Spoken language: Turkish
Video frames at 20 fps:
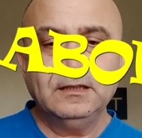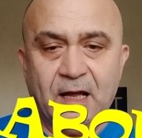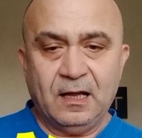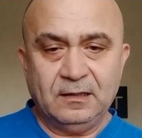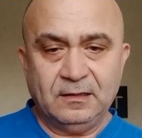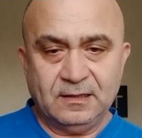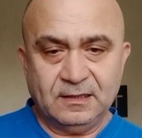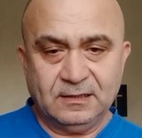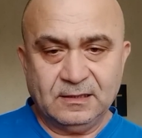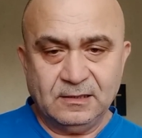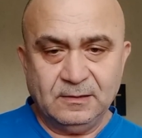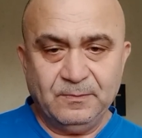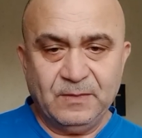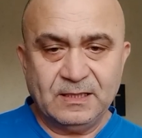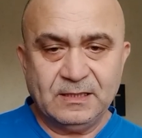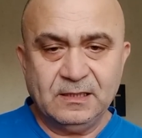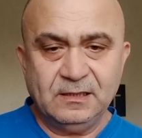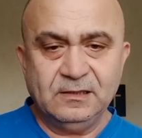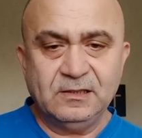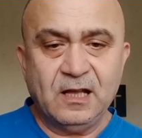
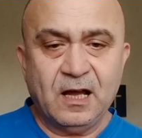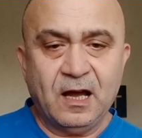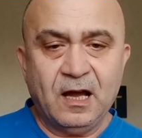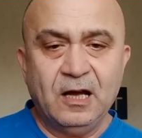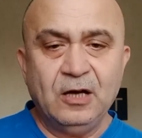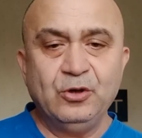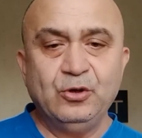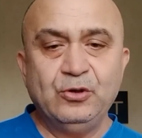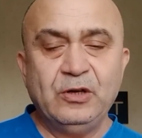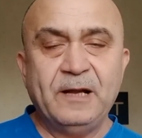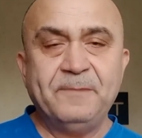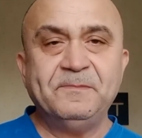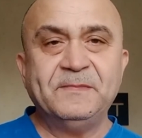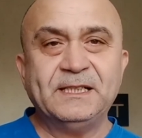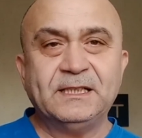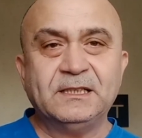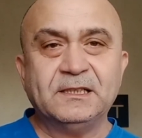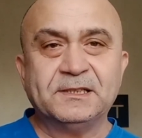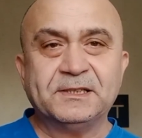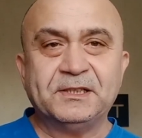anlatılması daha
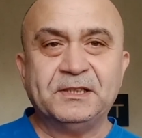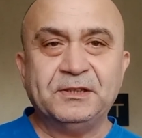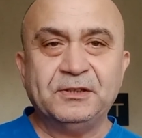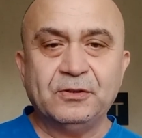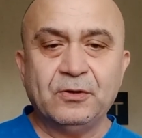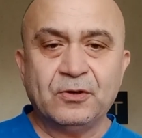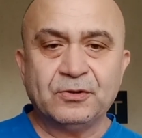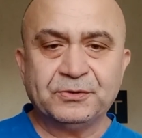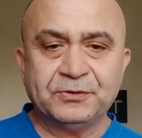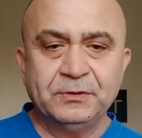önemlidir diyor.